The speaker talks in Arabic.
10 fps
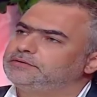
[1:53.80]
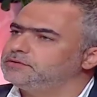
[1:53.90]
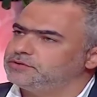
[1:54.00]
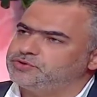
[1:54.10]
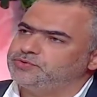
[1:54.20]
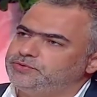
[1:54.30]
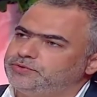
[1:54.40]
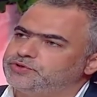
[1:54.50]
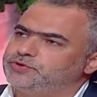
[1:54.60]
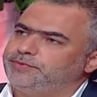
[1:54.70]

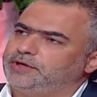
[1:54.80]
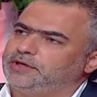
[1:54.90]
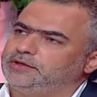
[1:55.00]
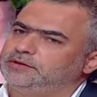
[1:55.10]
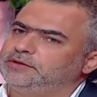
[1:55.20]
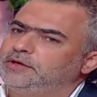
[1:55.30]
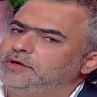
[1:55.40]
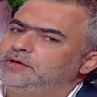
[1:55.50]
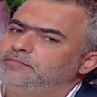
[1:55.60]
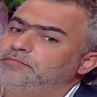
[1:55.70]
شو شو ما كانت
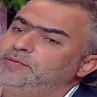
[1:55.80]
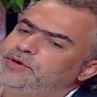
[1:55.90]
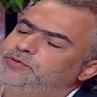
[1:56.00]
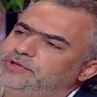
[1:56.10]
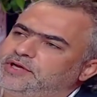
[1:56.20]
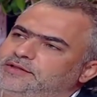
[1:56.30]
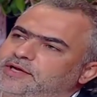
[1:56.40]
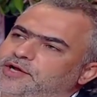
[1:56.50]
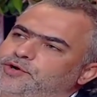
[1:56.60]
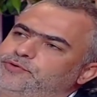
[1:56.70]
ما بيعود
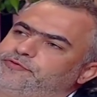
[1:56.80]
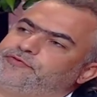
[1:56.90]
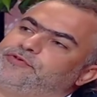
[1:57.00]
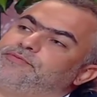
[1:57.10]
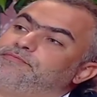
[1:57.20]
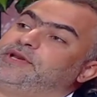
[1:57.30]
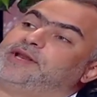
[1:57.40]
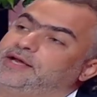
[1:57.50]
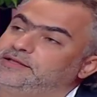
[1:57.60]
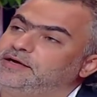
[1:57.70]
عندك خوف من
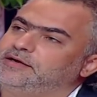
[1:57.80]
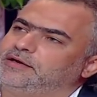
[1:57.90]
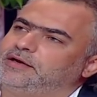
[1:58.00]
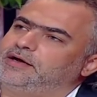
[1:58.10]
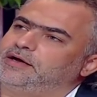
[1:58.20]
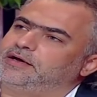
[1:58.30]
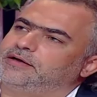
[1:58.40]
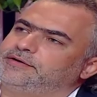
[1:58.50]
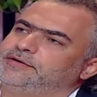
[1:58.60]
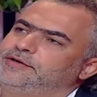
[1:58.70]
هيداك
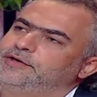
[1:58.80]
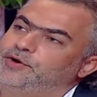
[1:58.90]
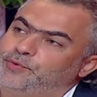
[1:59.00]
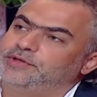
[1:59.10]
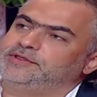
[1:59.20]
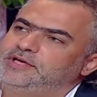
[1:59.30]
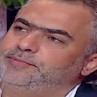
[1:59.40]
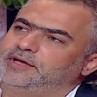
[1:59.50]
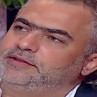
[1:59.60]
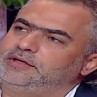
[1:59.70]
الاخر وقديه
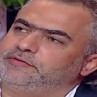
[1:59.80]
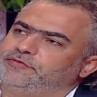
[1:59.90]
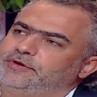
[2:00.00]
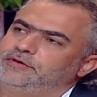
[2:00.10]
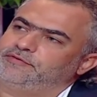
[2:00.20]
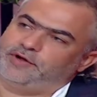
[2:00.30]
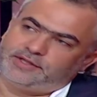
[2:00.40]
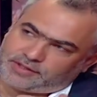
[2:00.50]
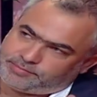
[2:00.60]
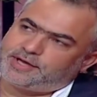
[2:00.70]
مختلف
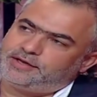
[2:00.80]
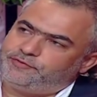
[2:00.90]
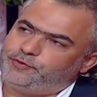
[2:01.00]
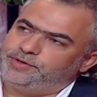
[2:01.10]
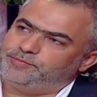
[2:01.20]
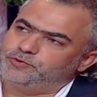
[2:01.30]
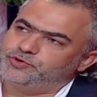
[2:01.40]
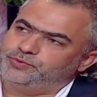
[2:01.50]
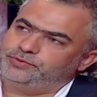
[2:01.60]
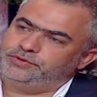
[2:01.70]
فانت بتعرف وين
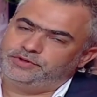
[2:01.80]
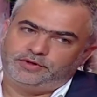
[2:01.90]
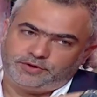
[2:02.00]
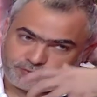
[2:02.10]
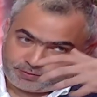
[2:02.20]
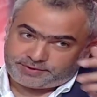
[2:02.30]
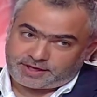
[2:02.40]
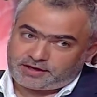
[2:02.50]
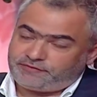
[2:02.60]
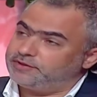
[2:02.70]
موجود
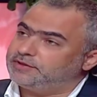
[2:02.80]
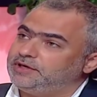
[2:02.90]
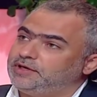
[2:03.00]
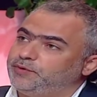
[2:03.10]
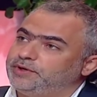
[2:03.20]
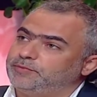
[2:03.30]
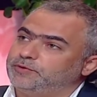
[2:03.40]
وبتعرف التاني وين